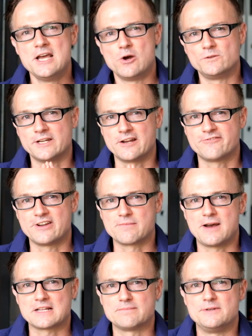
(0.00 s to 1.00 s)
Und den Anfang
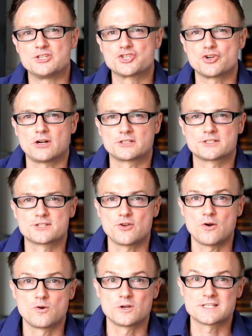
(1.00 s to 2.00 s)
macht mit George
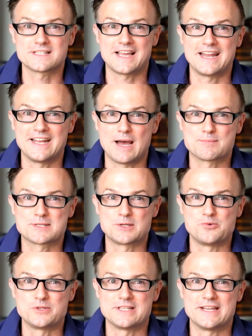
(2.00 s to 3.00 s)
Soros eine
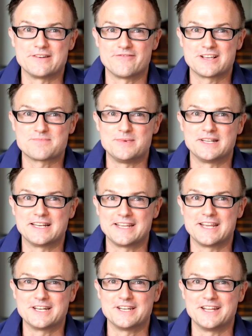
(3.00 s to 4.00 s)
absolute
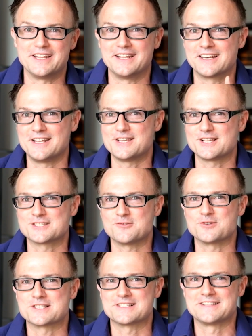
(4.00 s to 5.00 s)
Investmentlegende. Gleich geht's
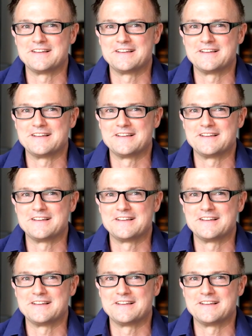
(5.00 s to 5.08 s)
los.